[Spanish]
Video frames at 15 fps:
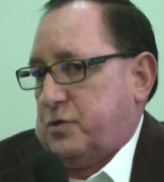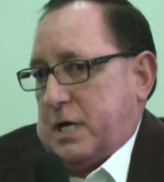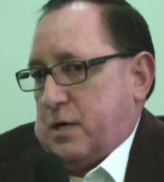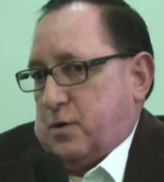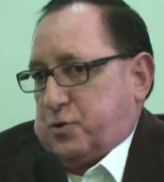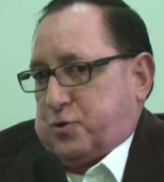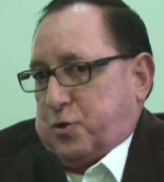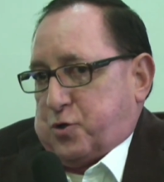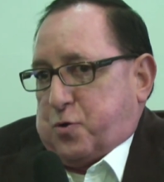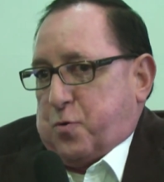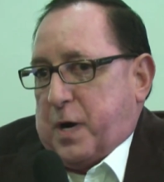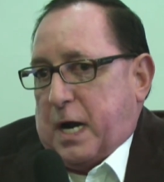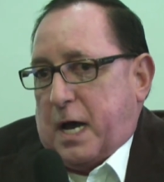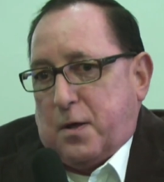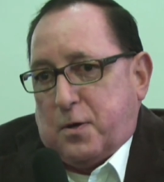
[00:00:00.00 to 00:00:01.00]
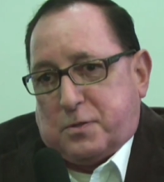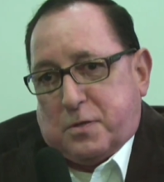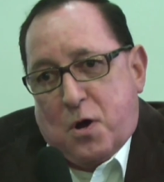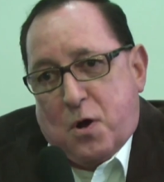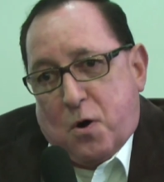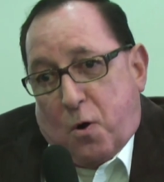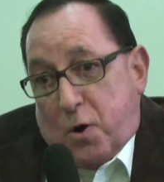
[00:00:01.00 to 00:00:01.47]
O sea, los jubilados
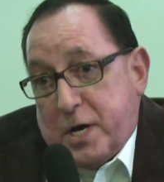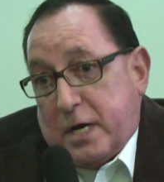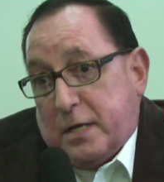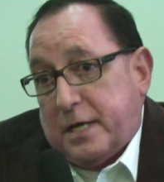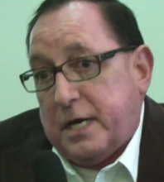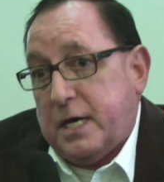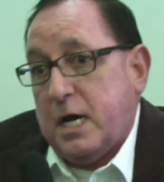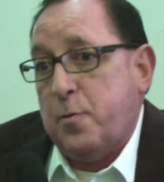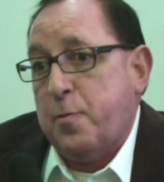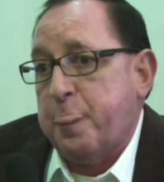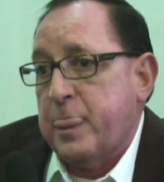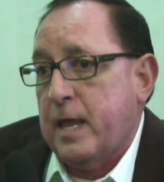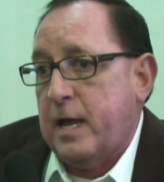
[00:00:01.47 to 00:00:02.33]
hoy en día,